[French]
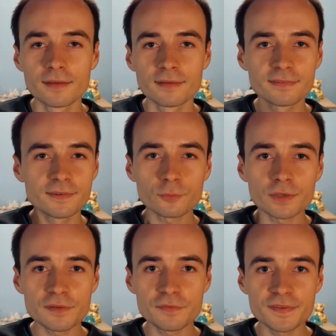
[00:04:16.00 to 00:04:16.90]
Sinon,
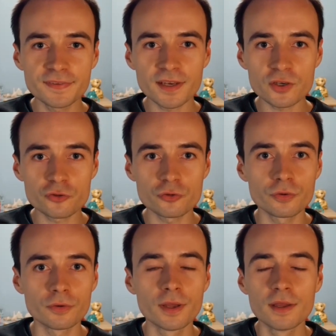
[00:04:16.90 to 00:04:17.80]
les visages
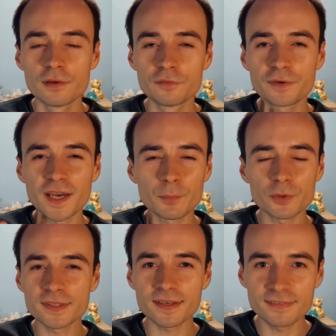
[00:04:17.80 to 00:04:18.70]
vraiment
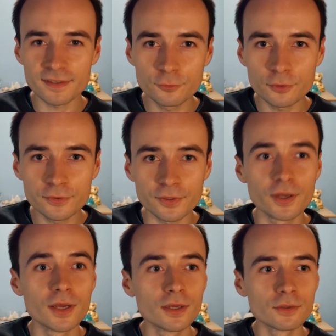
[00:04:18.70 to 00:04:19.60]
très adultes
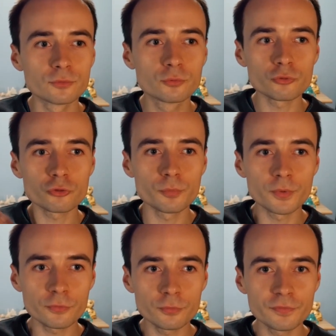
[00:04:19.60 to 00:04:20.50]
dont je me
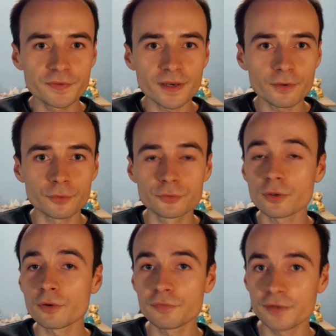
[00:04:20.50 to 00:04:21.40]
souviens euh, dans
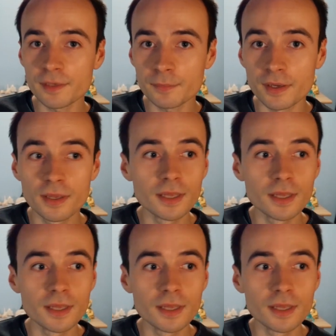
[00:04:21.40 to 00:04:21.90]
le film,